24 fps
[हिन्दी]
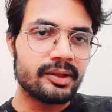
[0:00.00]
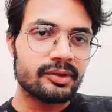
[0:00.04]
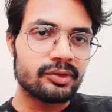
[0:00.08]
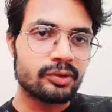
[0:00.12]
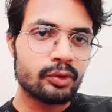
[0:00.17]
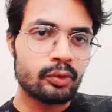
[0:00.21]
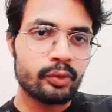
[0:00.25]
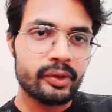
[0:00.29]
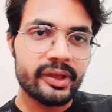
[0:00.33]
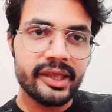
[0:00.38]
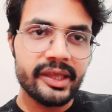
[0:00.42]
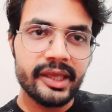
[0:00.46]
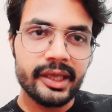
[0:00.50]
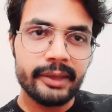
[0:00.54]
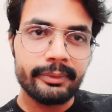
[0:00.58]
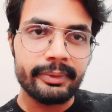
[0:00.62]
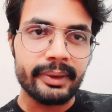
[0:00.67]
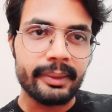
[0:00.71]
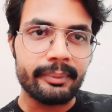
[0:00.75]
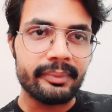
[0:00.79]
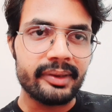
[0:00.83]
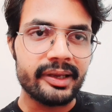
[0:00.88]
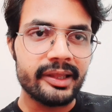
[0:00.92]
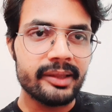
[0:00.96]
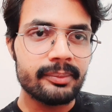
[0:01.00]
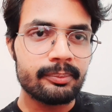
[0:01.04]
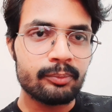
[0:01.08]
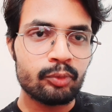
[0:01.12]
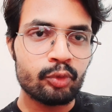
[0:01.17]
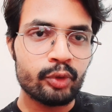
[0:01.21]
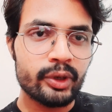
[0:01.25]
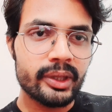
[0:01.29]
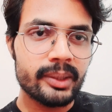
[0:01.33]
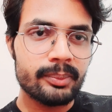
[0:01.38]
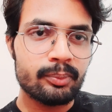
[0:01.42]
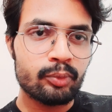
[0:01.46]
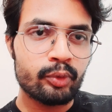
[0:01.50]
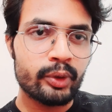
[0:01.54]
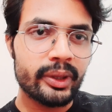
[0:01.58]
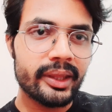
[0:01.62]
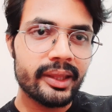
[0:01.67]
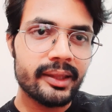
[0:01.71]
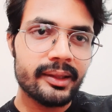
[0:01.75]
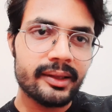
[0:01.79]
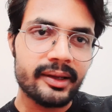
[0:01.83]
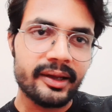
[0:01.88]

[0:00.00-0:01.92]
तो एक फैमिली पूरी पूरी